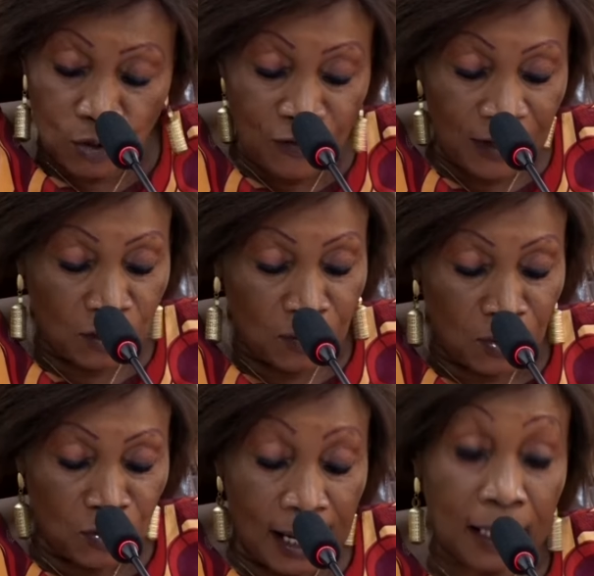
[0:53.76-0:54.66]
Le
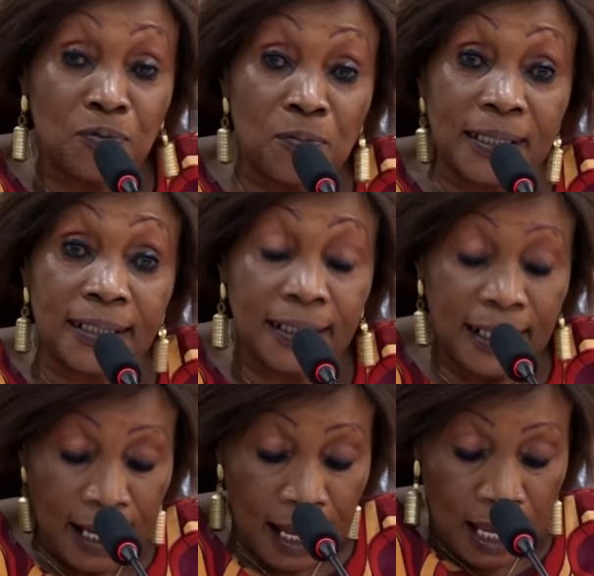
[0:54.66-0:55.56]
gouvernement de la République
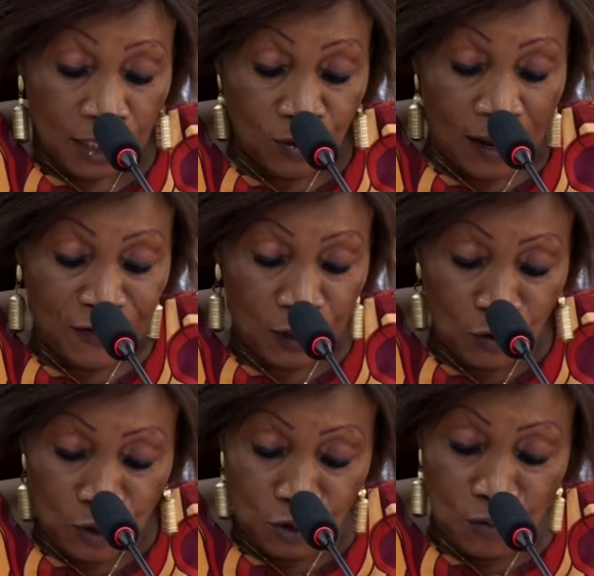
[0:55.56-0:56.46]
sous la
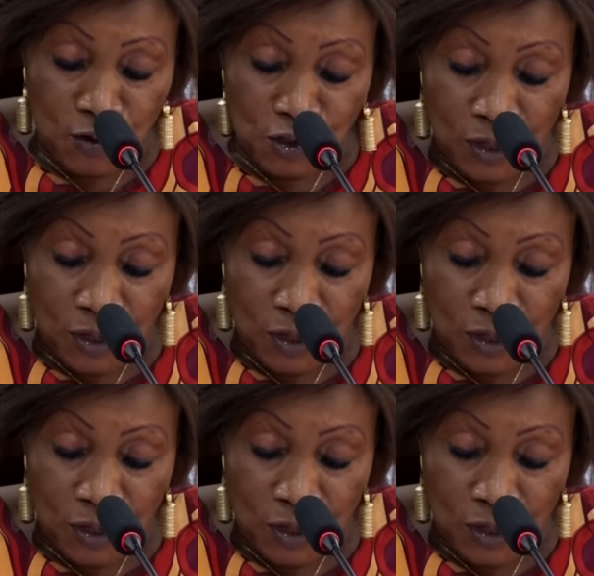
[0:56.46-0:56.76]
férule de M.